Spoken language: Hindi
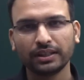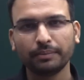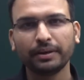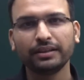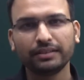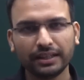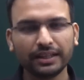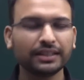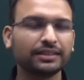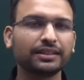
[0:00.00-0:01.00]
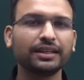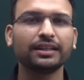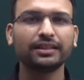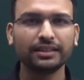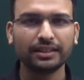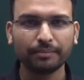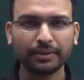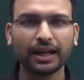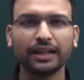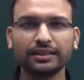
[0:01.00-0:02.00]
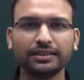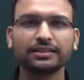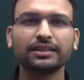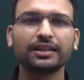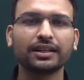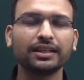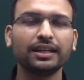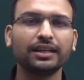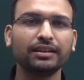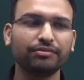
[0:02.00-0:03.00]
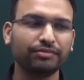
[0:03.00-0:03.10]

कि भाई ठीक है जिसकी गलती थी अब बना दी जिसने कर दिया लेकिन